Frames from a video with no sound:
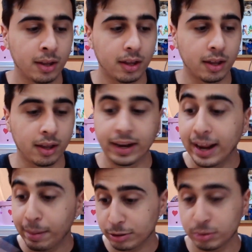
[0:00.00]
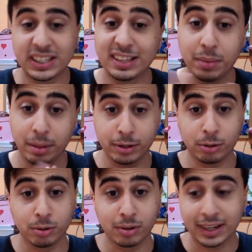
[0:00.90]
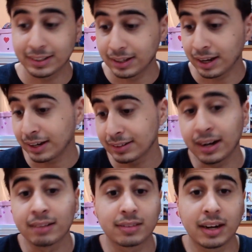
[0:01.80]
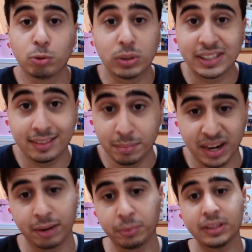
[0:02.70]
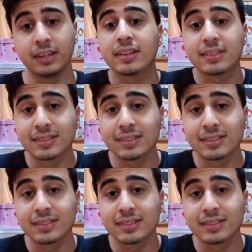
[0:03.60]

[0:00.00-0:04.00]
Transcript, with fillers: Eh, nelle prossime settimane però accadrà, tra due settimane, quindi